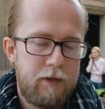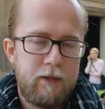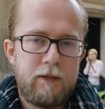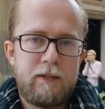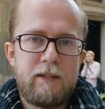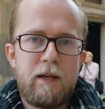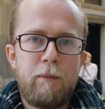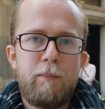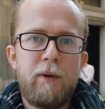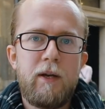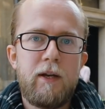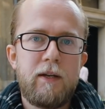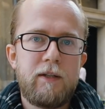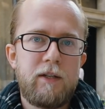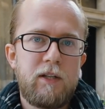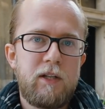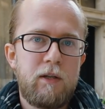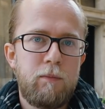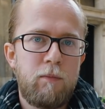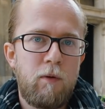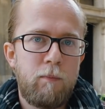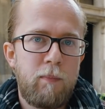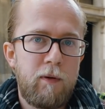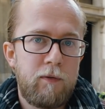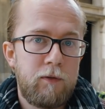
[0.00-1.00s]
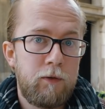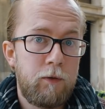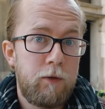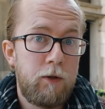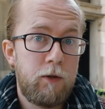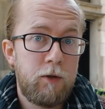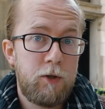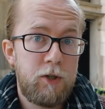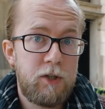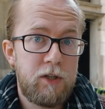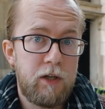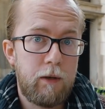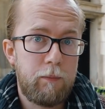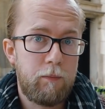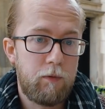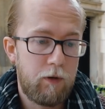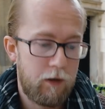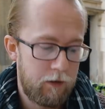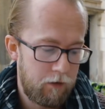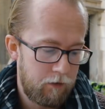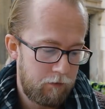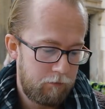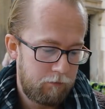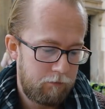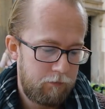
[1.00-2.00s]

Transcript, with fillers: zabiera ze sobą pewną ilość ciepła.